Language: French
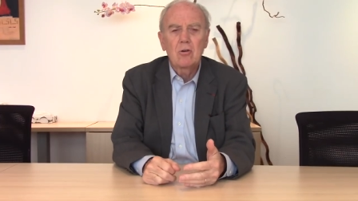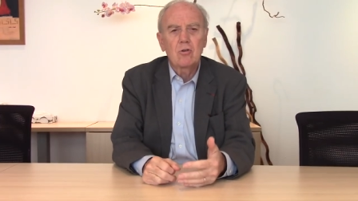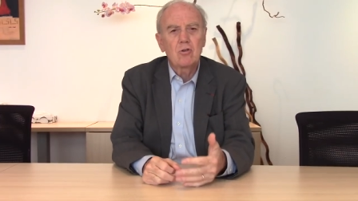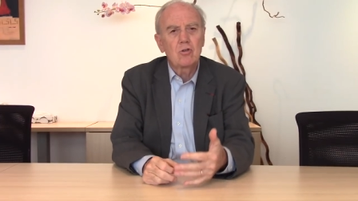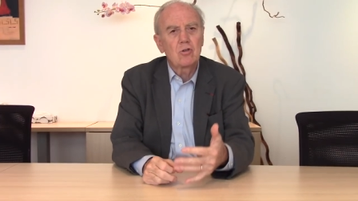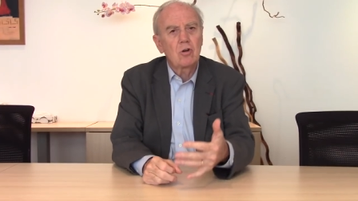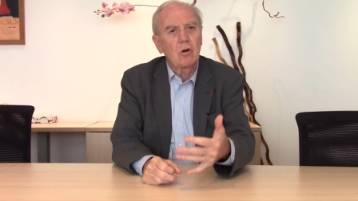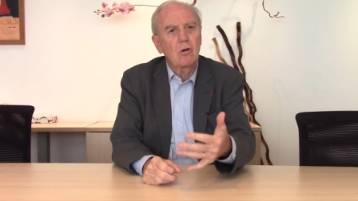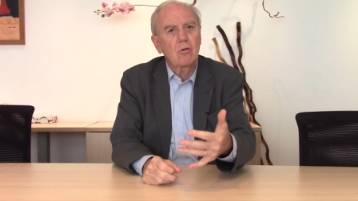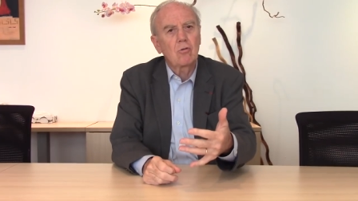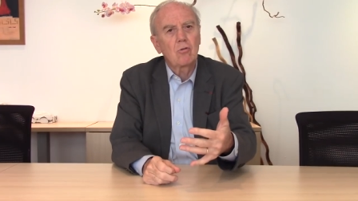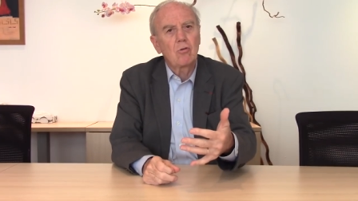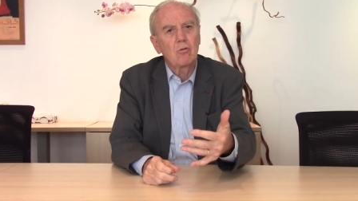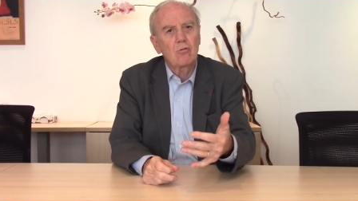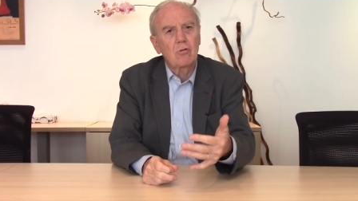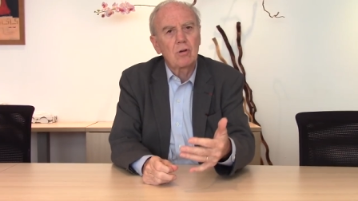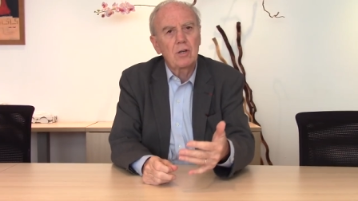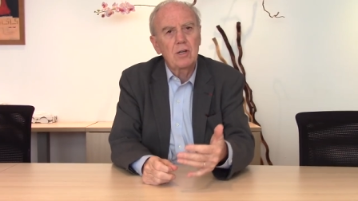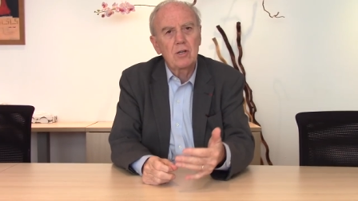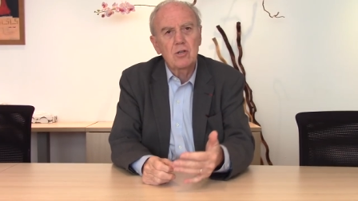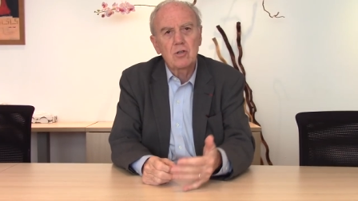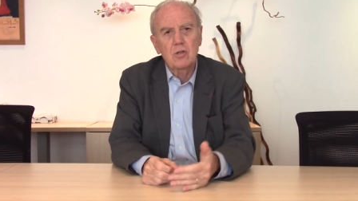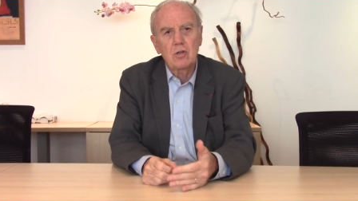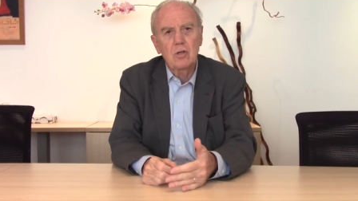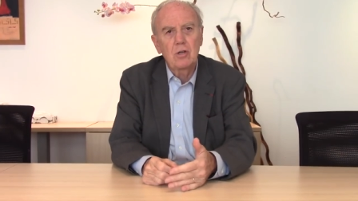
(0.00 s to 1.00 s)
que je rencontre
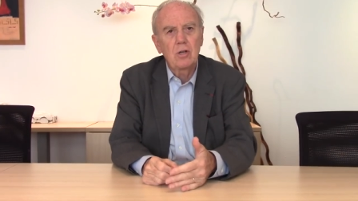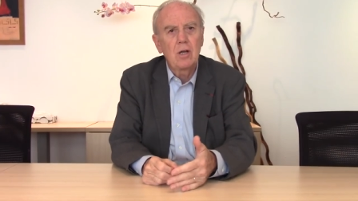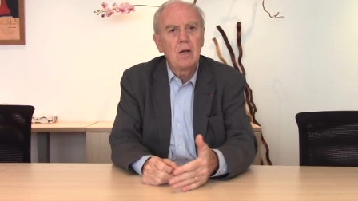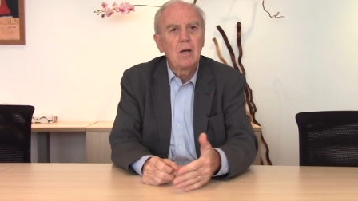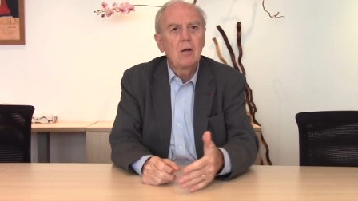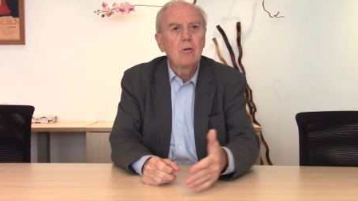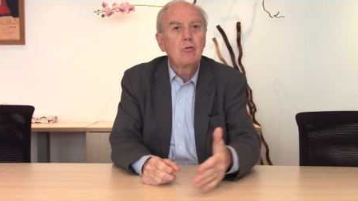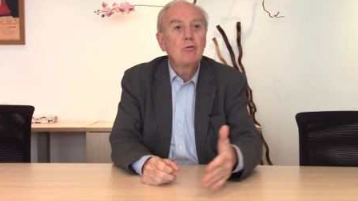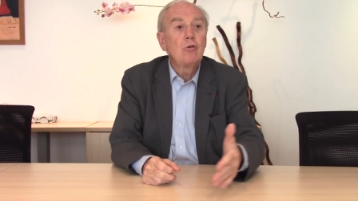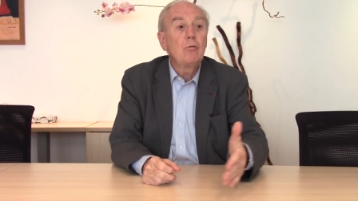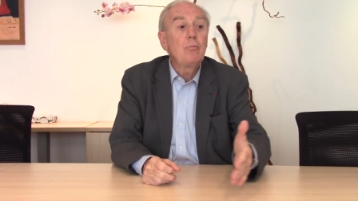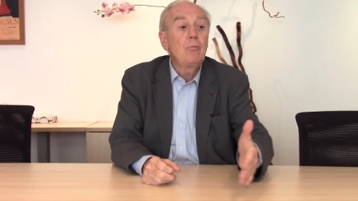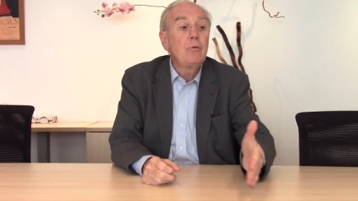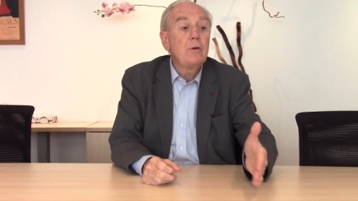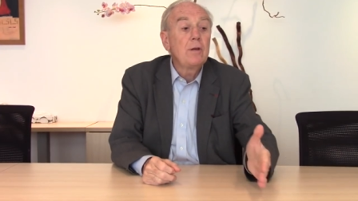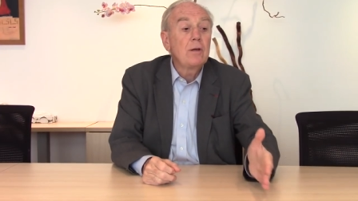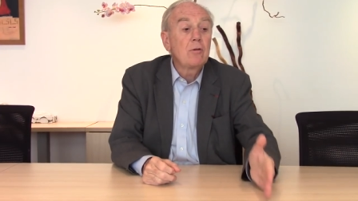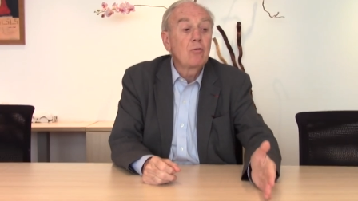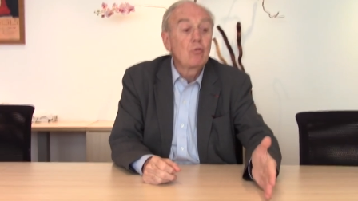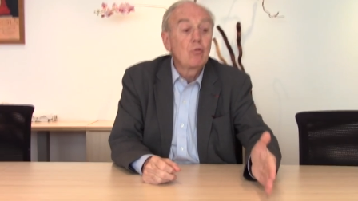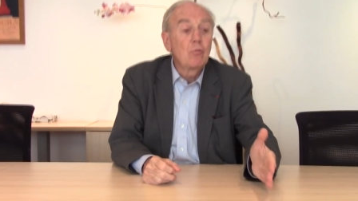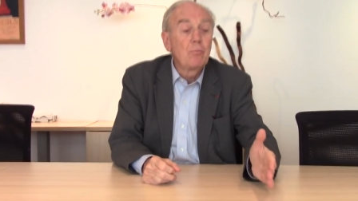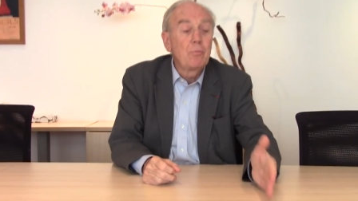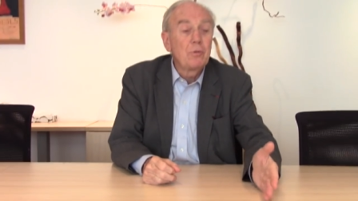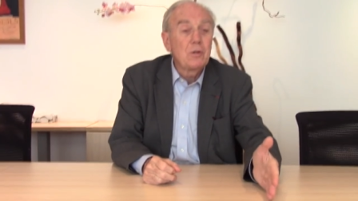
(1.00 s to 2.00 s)
des jeunes depuis
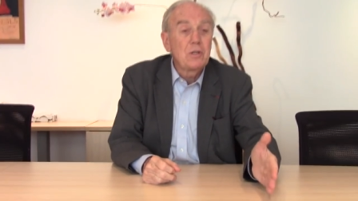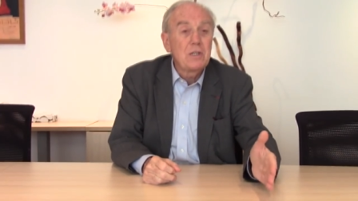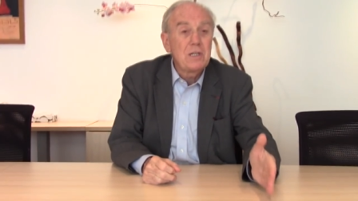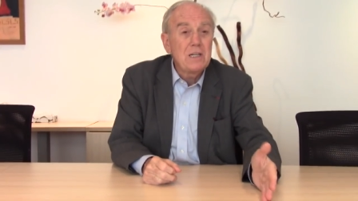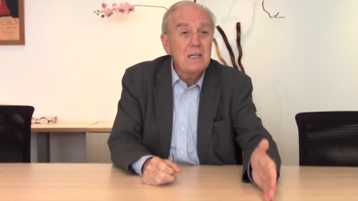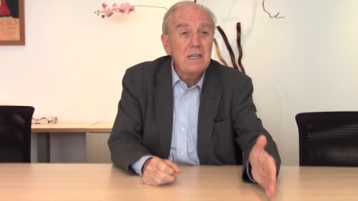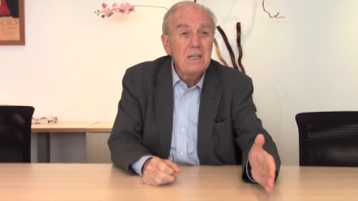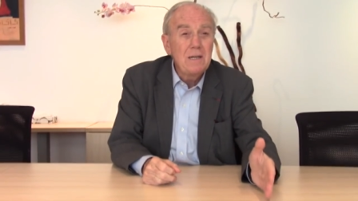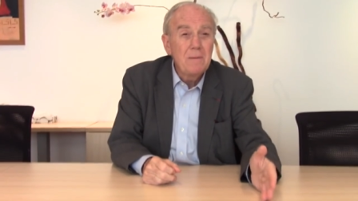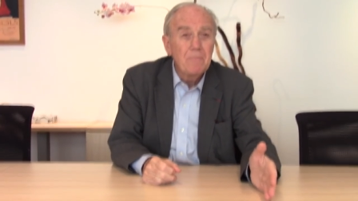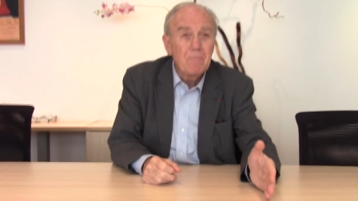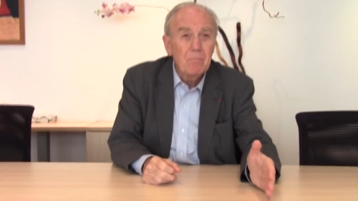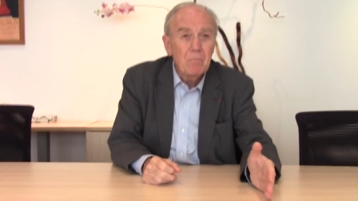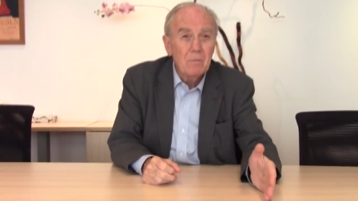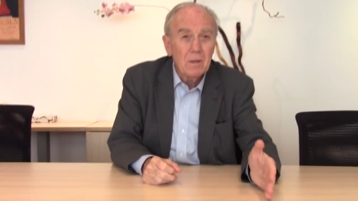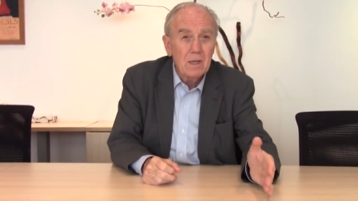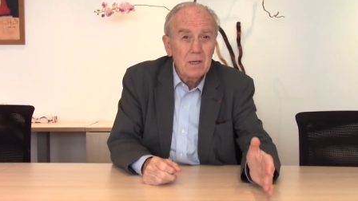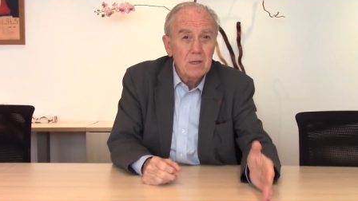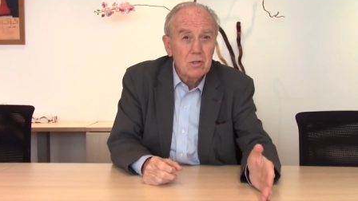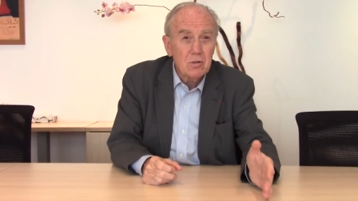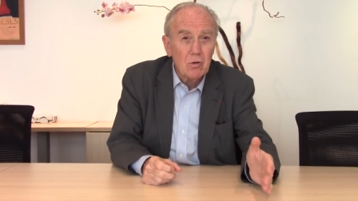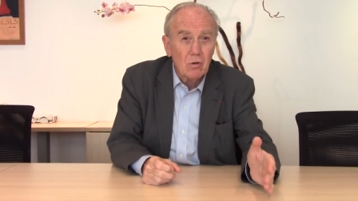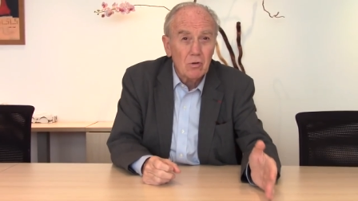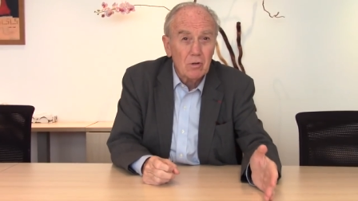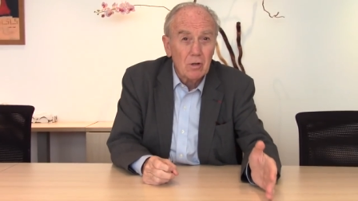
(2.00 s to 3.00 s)
des tout petits
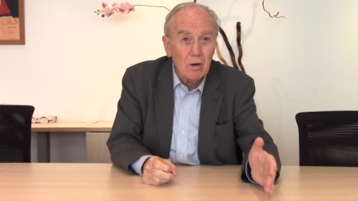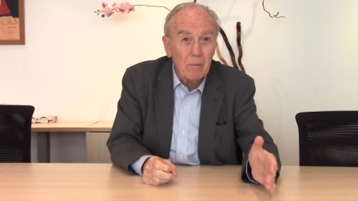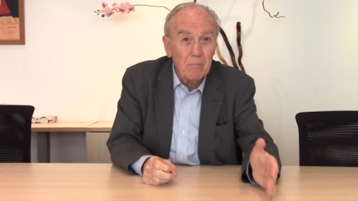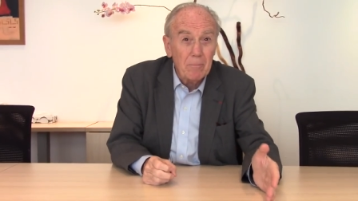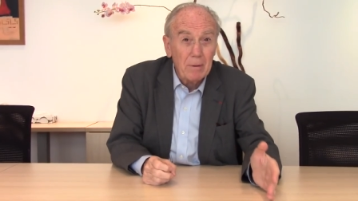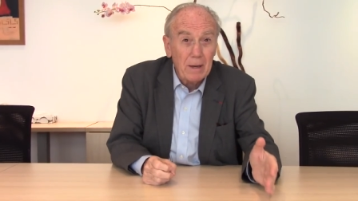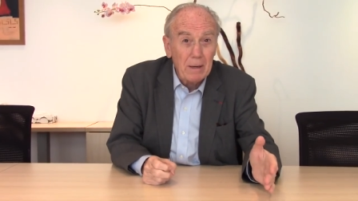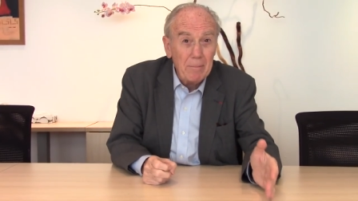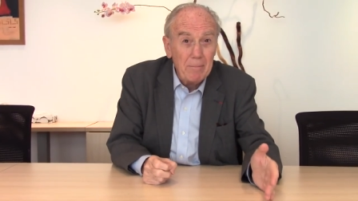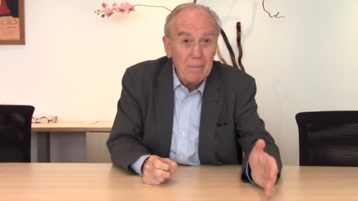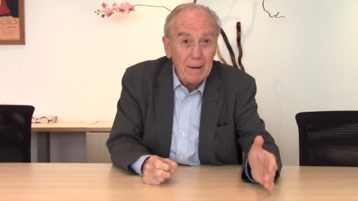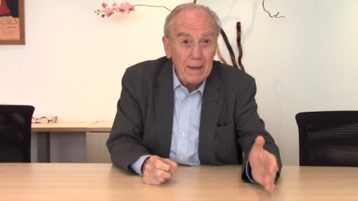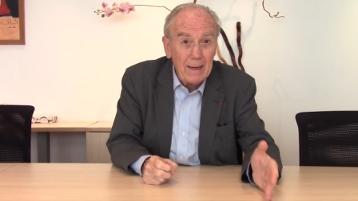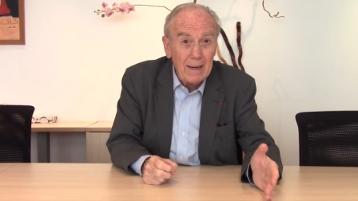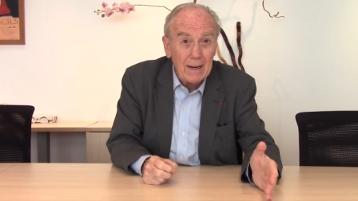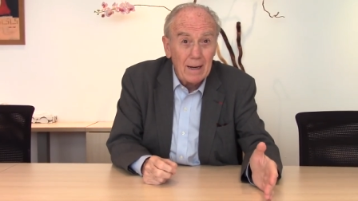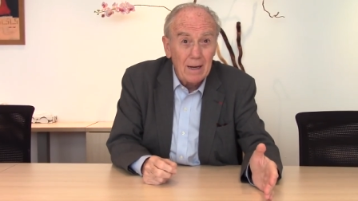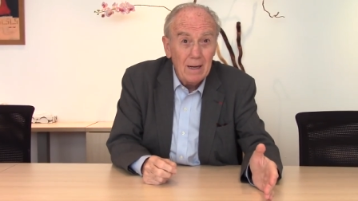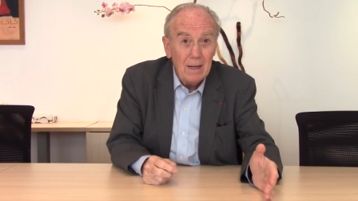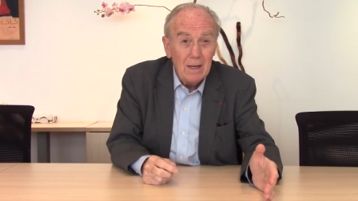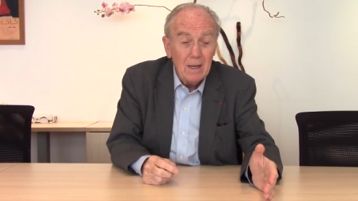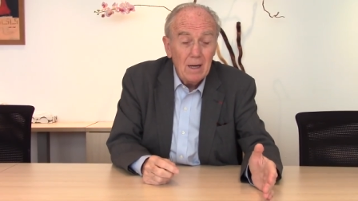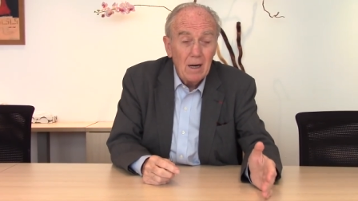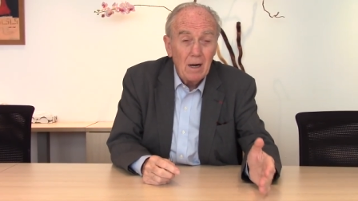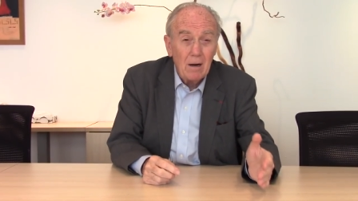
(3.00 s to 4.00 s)
qui sont en primaire,